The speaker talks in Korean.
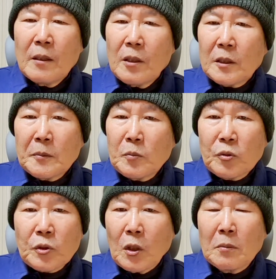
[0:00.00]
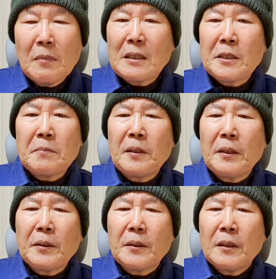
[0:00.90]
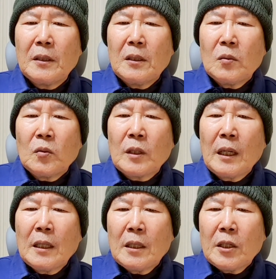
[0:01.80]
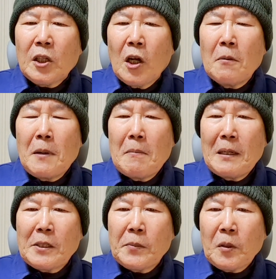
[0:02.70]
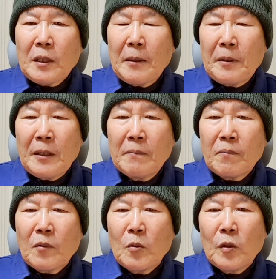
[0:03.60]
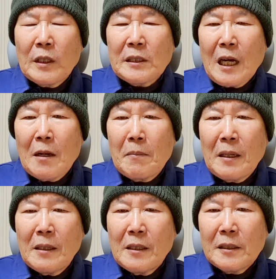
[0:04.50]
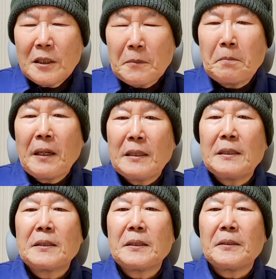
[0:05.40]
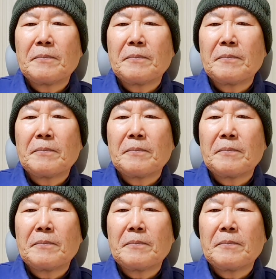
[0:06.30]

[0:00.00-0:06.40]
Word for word: 여러분 무서운 말씀이에요. 우리가 열매 맺지 못하면 우리의 삶에 심판이 있어요.